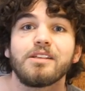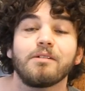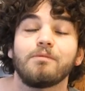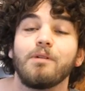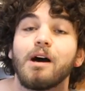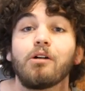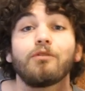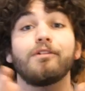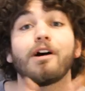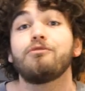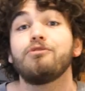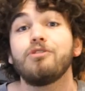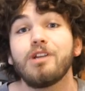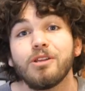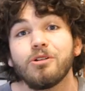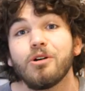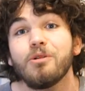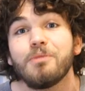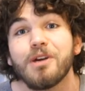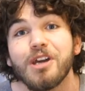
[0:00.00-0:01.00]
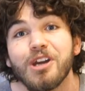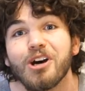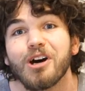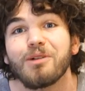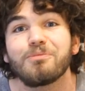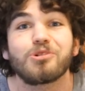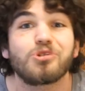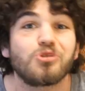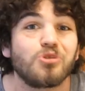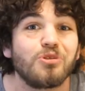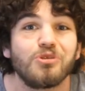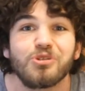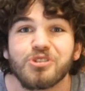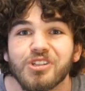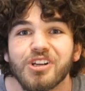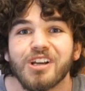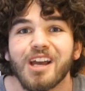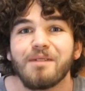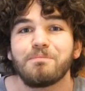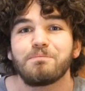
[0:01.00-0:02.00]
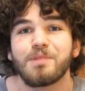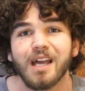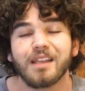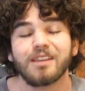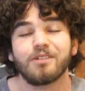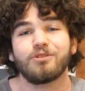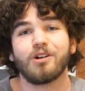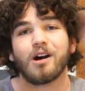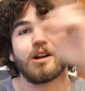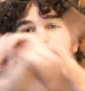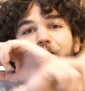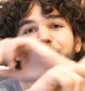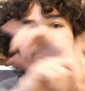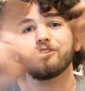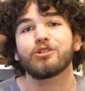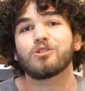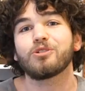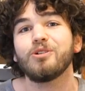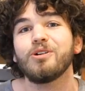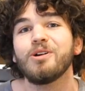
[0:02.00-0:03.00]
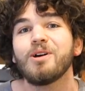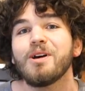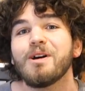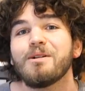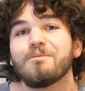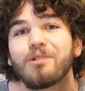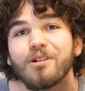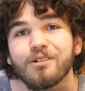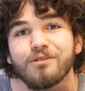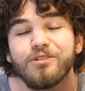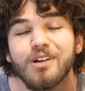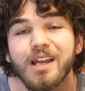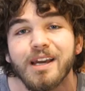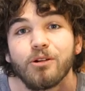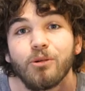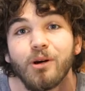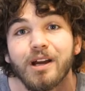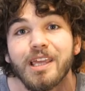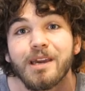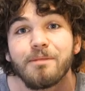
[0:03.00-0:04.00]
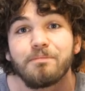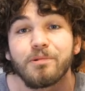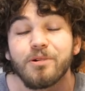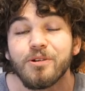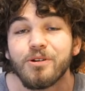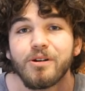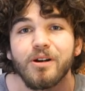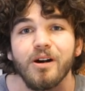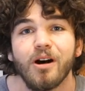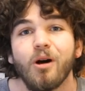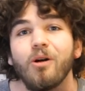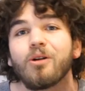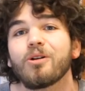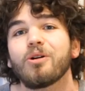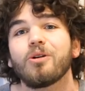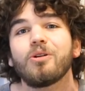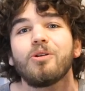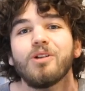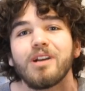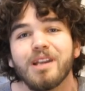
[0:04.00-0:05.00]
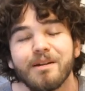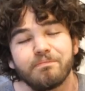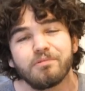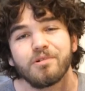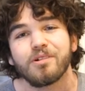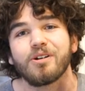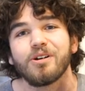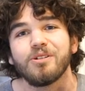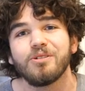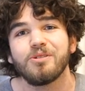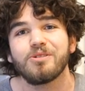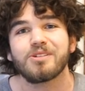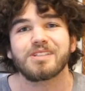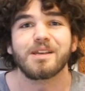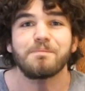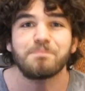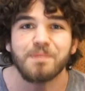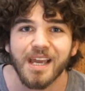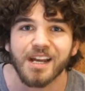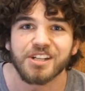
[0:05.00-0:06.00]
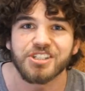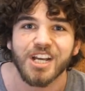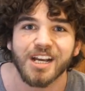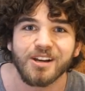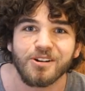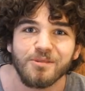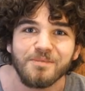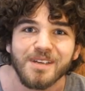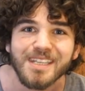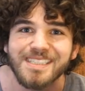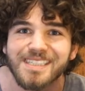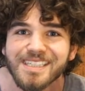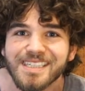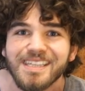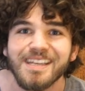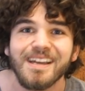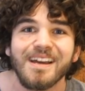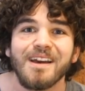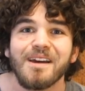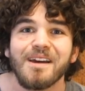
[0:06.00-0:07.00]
bah, on va vous les nommer hein, parce que c'est quand même bien de voir leurs photos pour que vous les croyez plus. En gros, les plus connus, c'est Pierre Giacometti,